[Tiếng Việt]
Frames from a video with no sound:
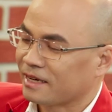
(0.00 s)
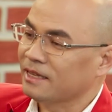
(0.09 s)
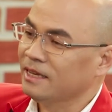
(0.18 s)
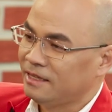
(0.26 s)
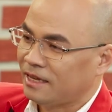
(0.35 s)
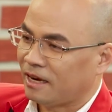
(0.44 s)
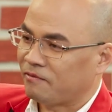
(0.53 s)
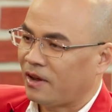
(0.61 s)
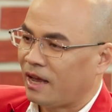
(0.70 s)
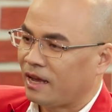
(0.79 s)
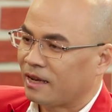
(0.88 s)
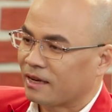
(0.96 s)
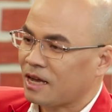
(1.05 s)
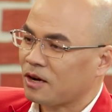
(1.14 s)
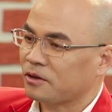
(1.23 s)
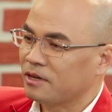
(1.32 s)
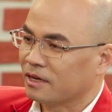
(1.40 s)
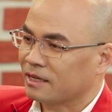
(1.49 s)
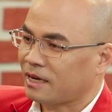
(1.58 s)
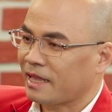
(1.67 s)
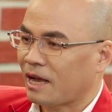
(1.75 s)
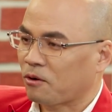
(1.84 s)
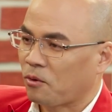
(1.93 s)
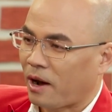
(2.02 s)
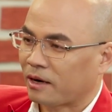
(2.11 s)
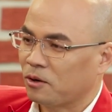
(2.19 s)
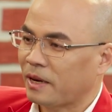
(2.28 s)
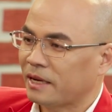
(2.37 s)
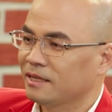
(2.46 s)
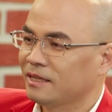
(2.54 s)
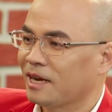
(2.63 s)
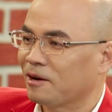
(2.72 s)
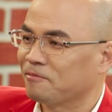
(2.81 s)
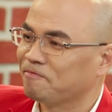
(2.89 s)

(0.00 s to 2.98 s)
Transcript: đã nhìn nhận về cái con đường ca nhạc của Hoàng lúc này như thế nào?